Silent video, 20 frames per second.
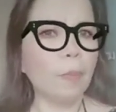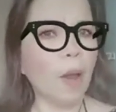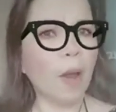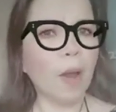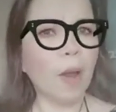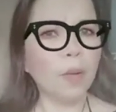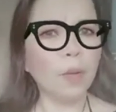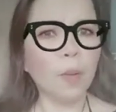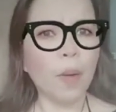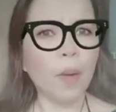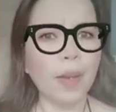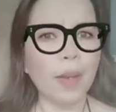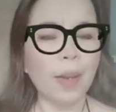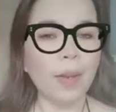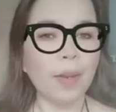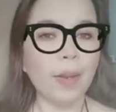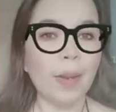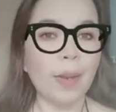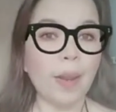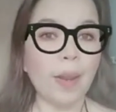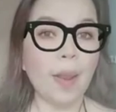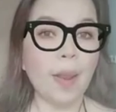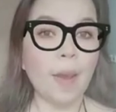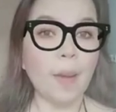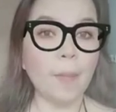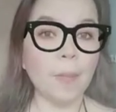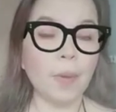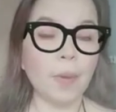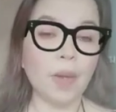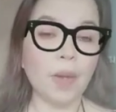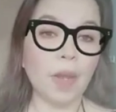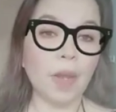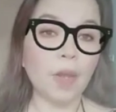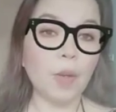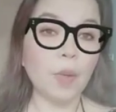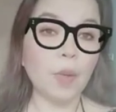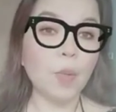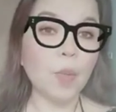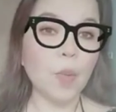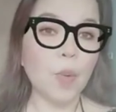Paano kaya nila nalaman na
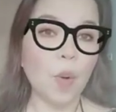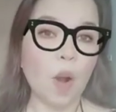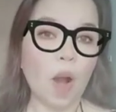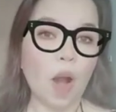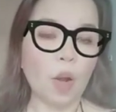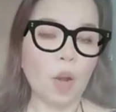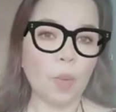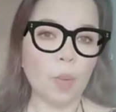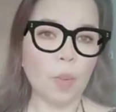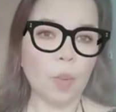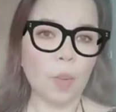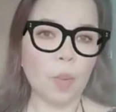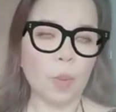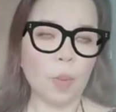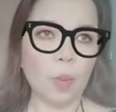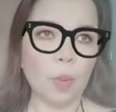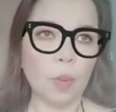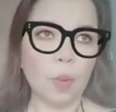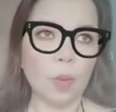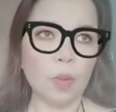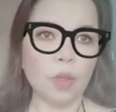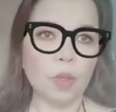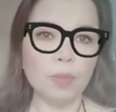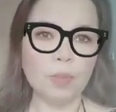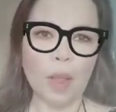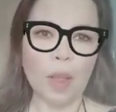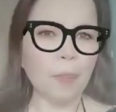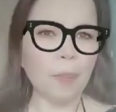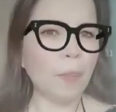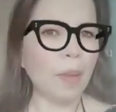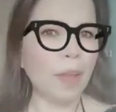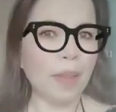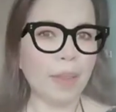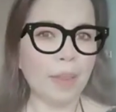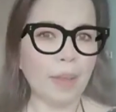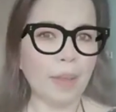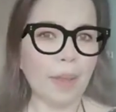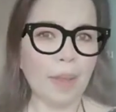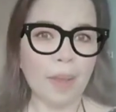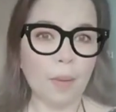Ilonggo ako? Sa
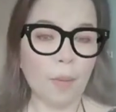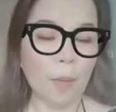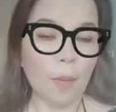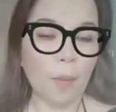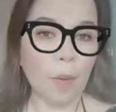pananamit ko?